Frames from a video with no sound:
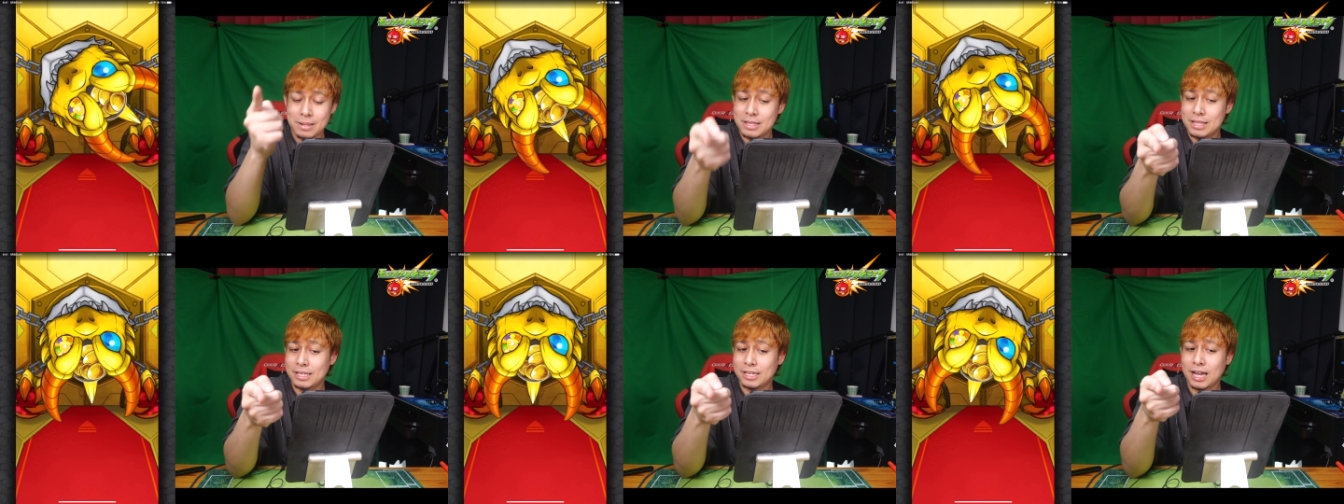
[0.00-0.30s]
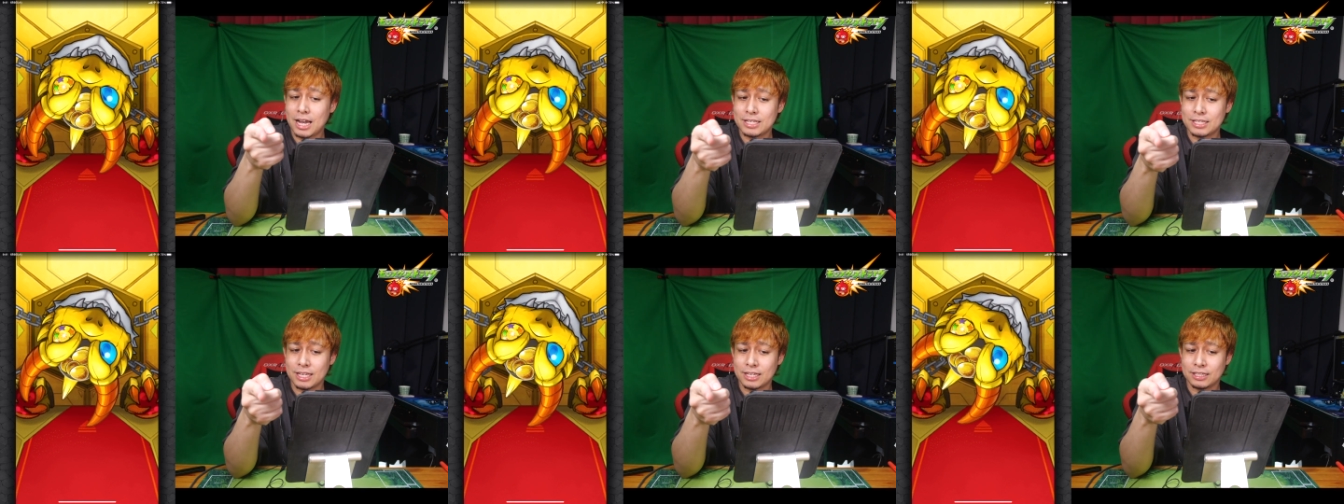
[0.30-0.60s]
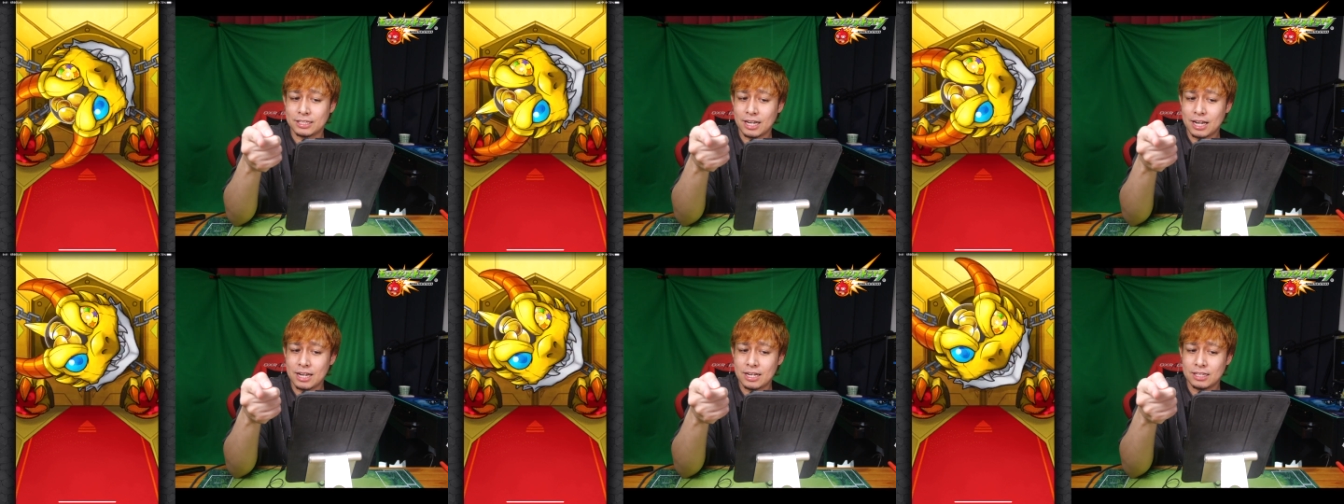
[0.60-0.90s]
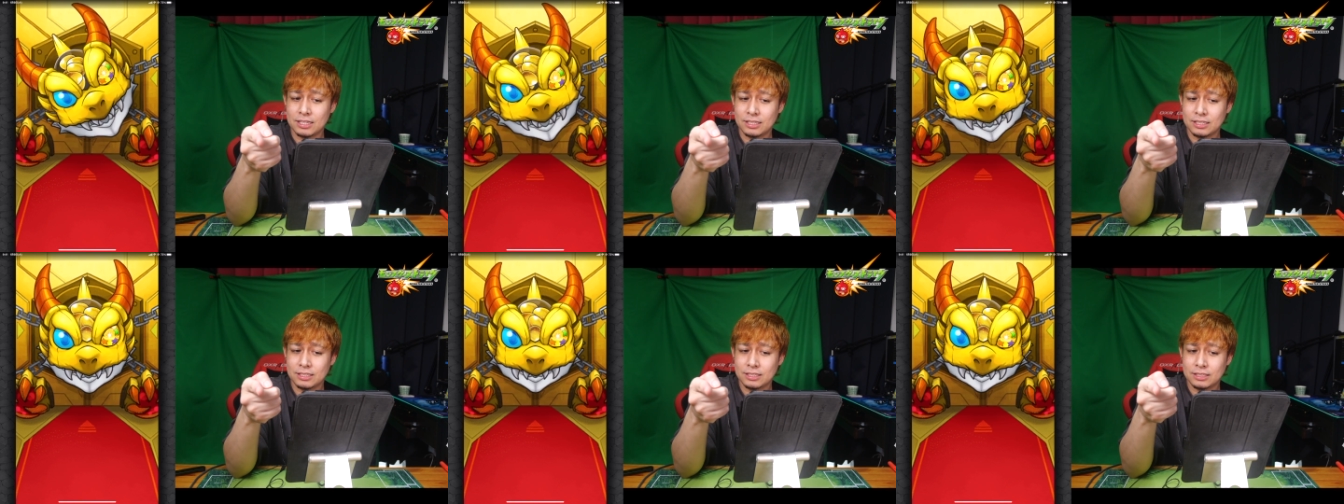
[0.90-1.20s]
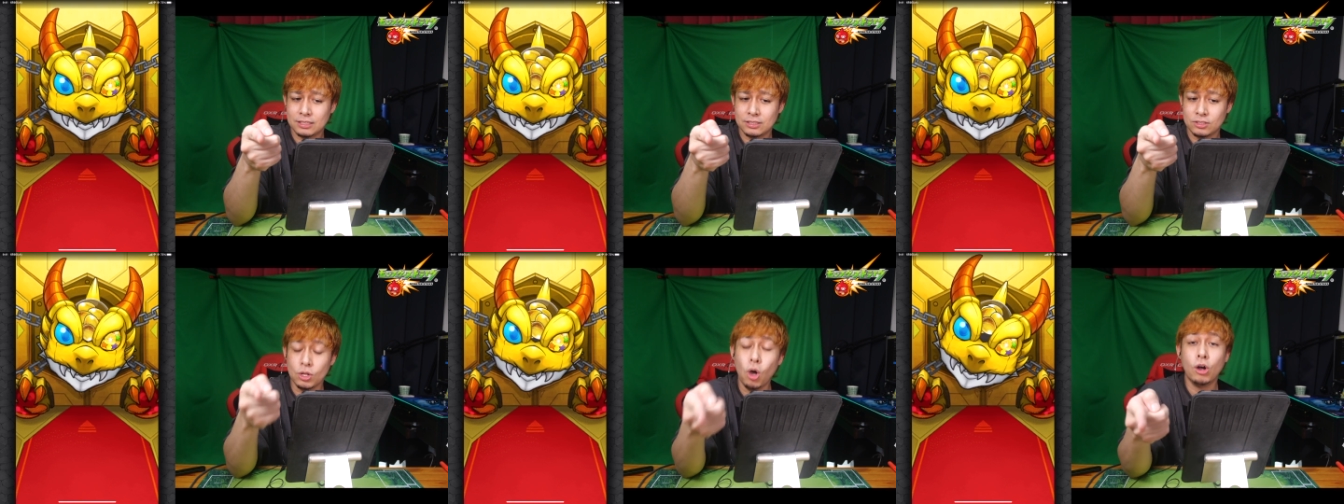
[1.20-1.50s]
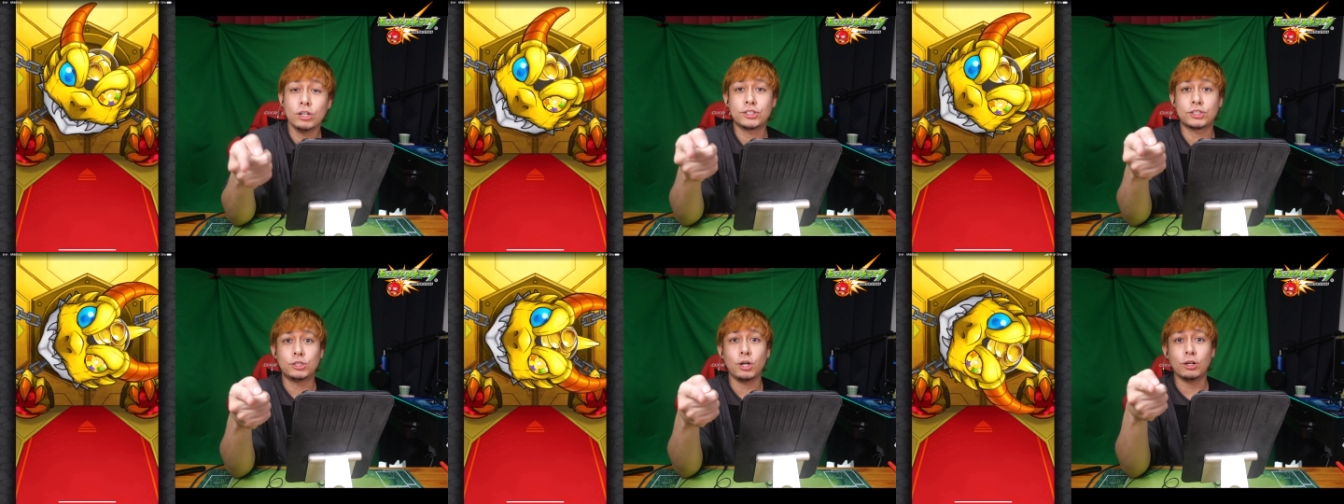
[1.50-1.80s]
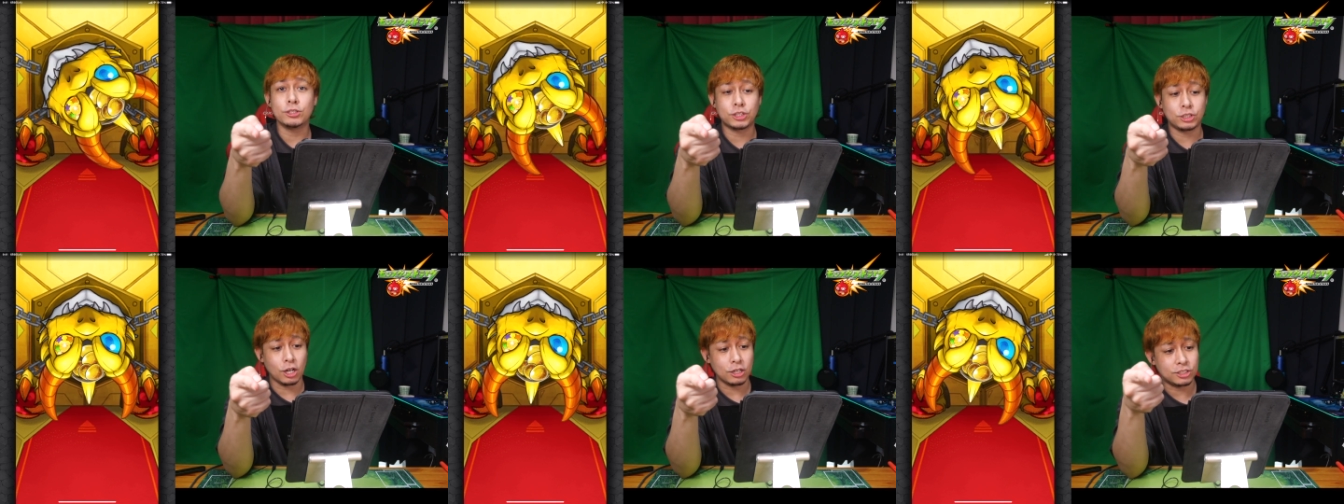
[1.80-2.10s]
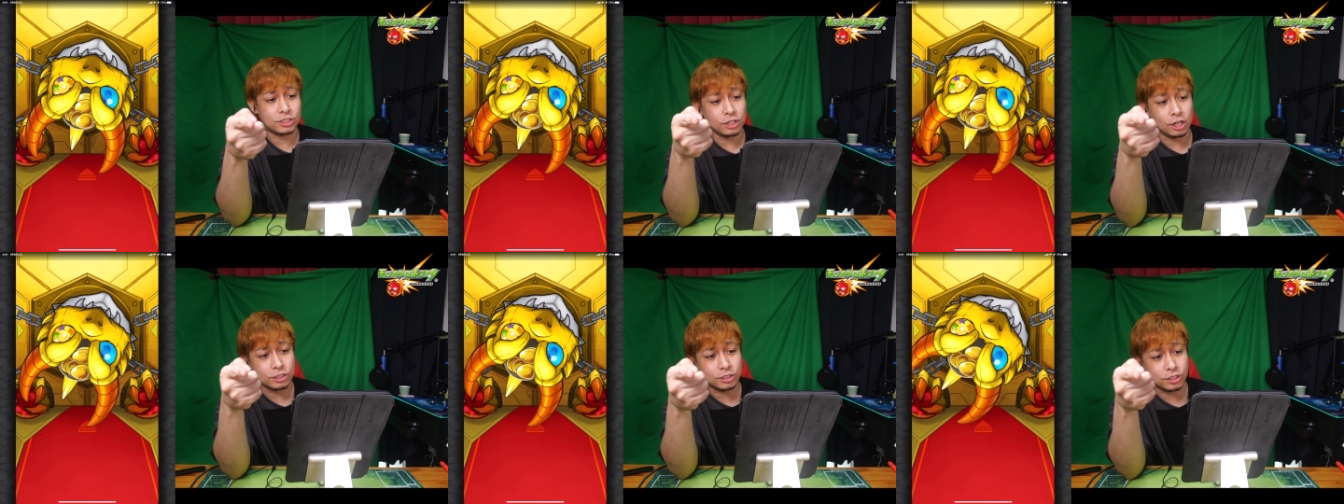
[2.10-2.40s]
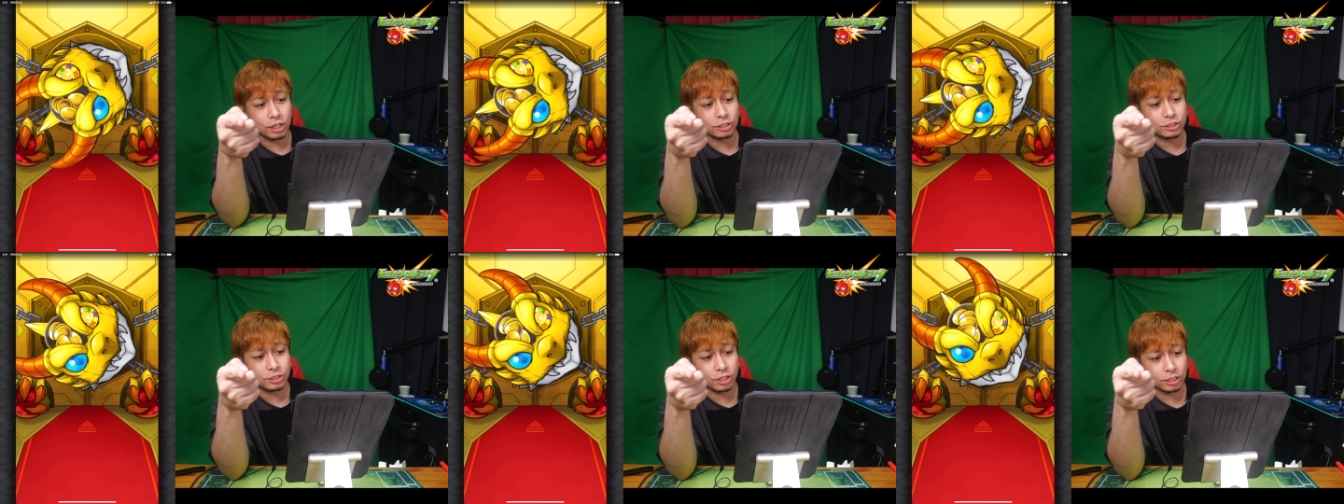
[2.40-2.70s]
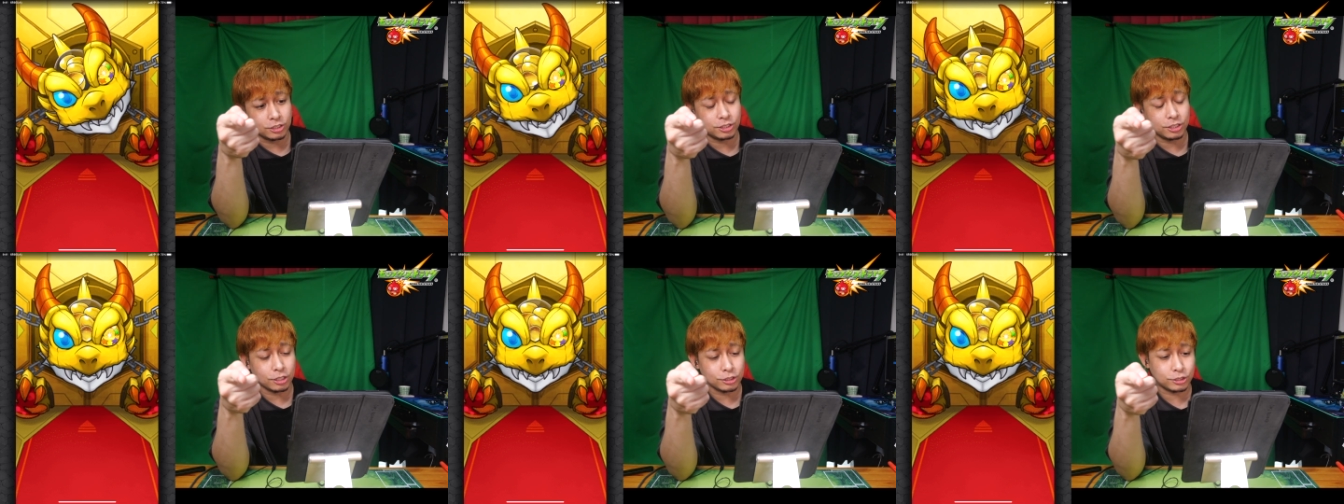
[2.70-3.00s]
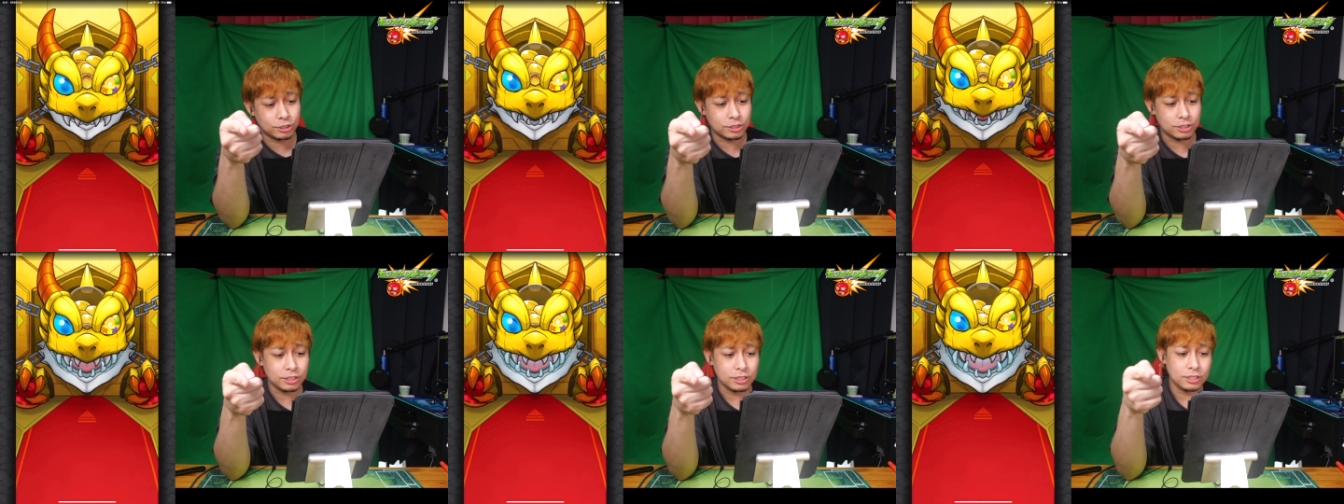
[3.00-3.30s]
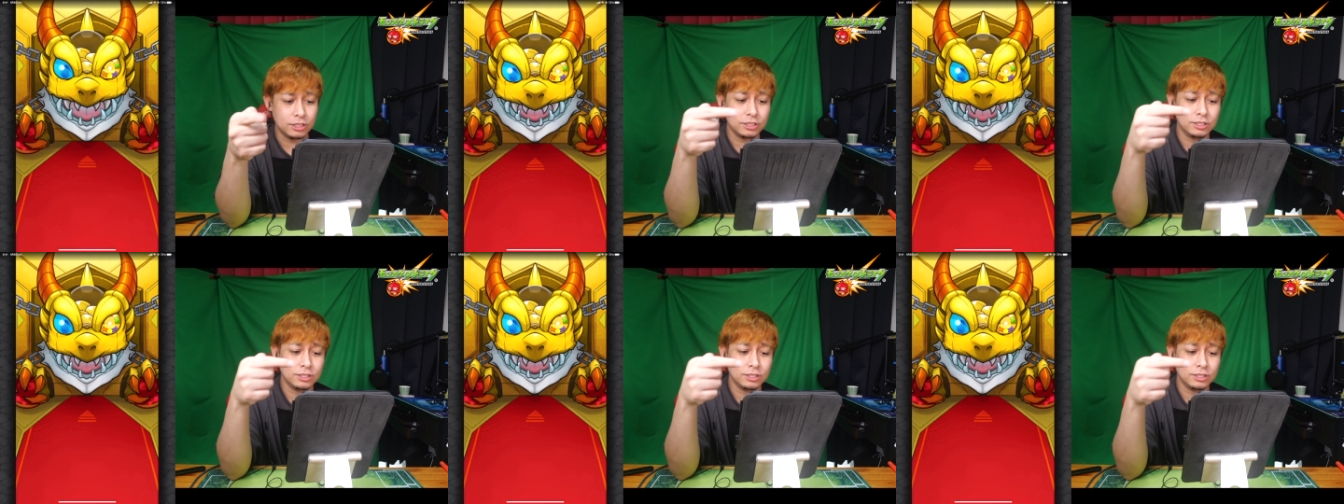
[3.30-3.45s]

2回転かよしよしよしよしよしよしよし